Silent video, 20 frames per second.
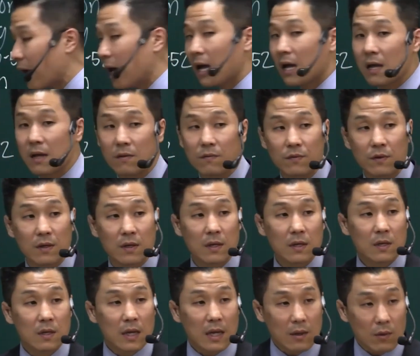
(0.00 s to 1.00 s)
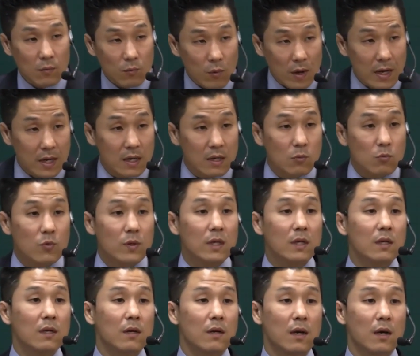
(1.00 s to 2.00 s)
में प्रभु से मिलेंगे
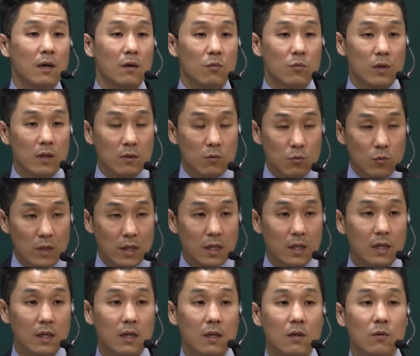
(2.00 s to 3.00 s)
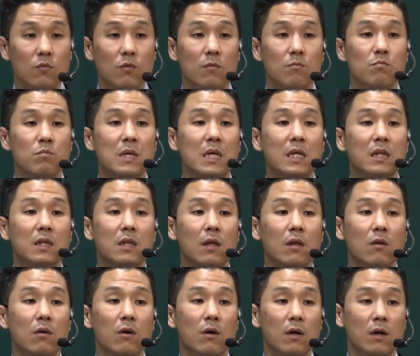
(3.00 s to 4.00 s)
चूंकि हम उस समय जीवित
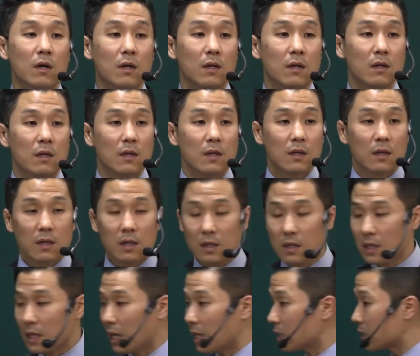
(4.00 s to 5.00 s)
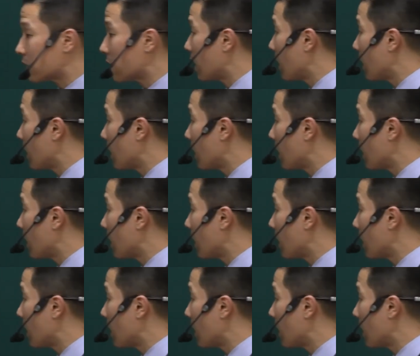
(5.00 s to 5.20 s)
हैं फिर वहां